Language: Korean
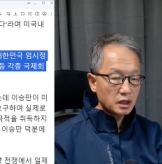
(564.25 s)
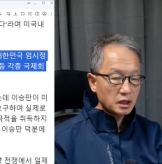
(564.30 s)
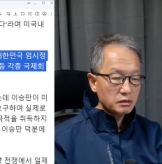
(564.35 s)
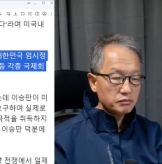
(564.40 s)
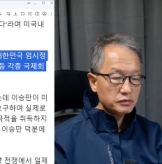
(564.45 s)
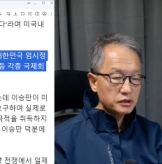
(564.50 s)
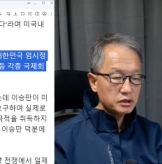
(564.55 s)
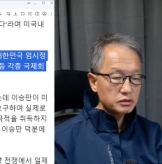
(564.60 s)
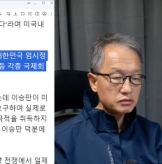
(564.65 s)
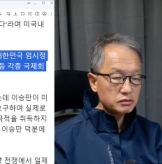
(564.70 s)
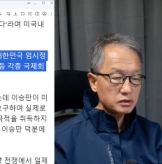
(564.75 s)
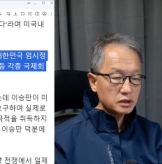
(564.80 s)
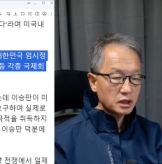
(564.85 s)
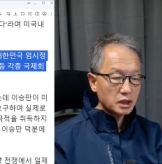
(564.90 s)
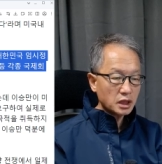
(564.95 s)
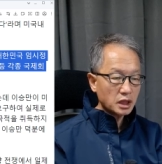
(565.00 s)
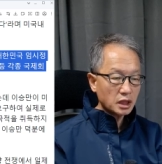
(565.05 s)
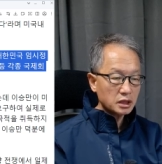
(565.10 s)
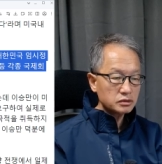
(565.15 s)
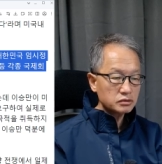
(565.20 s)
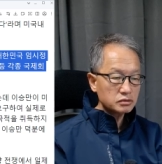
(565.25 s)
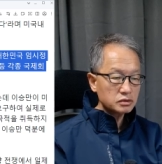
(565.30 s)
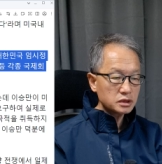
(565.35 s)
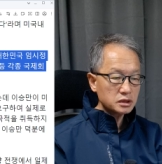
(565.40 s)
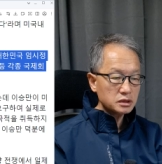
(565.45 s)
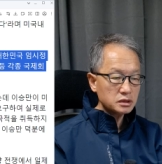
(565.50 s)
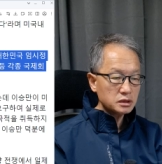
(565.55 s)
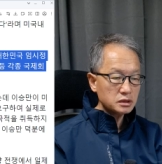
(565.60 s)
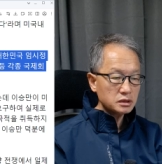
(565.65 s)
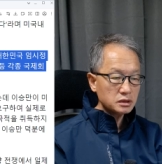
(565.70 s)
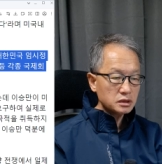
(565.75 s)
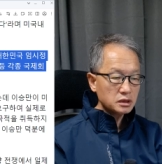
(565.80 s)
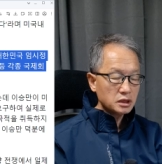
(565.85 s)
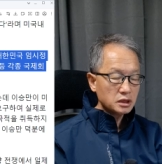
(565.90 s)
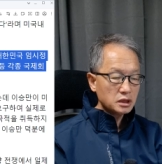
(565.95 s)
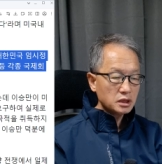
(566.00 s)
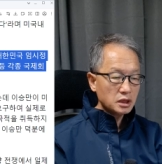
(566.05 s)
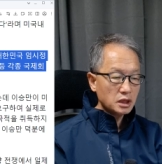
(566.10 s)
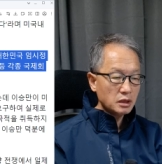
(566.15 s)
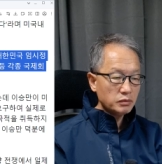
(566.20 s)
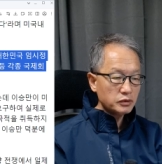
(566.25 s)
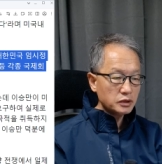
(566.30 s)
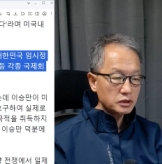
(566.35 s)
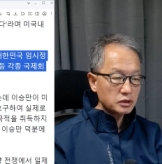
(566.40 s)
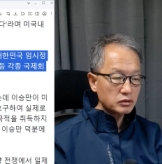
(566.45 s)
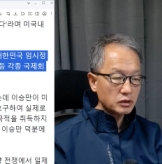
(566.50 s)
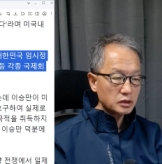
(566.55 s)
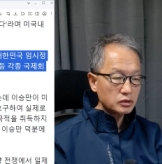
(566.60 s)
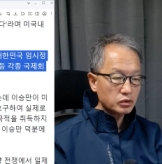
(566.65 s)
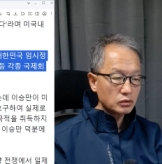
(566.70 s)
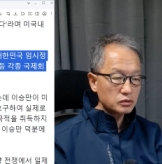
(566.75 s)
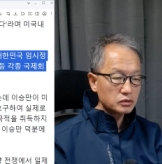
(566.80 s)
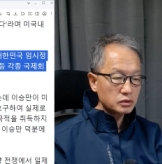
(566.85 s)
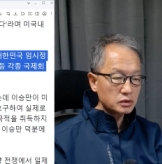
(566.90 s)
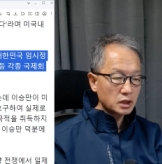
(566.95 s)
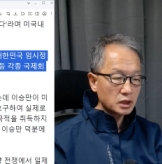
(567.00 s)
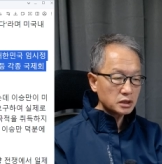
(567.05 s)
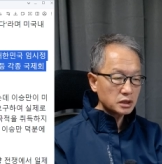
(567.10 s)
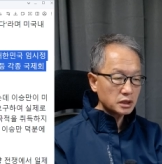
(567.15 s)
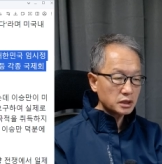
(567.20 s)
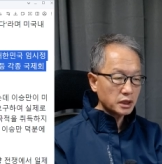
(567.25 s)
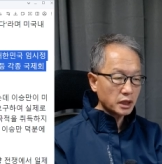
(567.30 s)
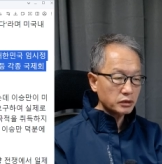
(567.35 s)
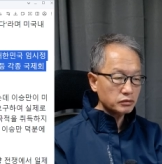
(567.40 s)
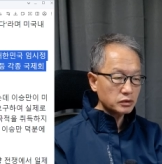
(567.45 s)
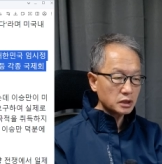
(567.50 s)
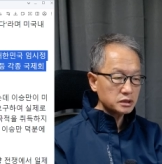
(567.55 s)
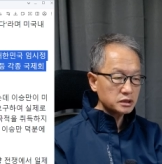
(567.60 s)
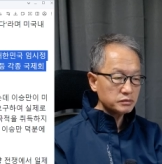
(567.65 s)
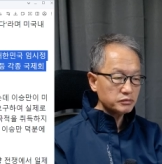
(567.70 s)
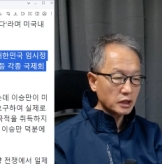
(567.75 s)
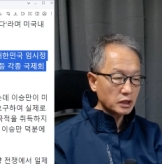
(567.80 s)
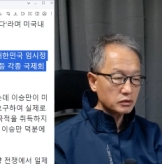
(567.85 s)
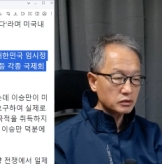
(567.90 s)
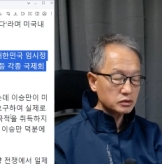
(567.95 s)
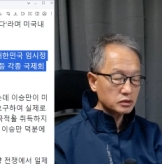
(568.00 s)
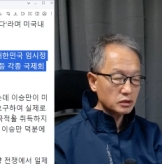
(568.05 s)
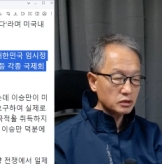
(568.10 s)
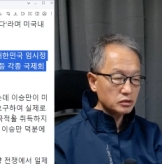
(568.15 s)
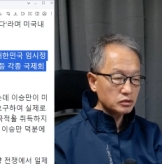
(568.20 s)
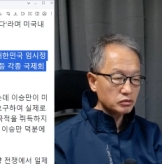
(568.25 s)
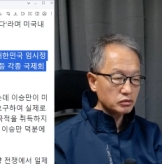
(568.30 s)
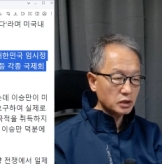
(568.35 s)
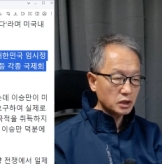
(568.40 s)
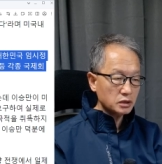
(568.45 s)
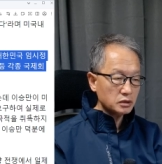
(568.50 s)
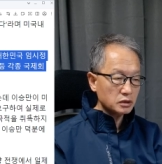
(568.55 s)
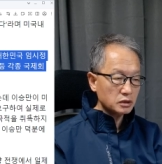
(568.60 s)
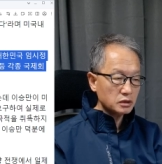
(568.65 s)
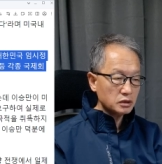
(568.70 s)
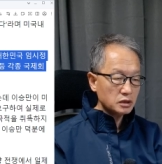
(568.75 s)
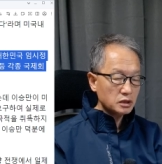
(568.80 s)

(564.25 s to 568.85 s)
미국 내 한국인을 일본인과 동등하게 대우하지 말 것을 요구하여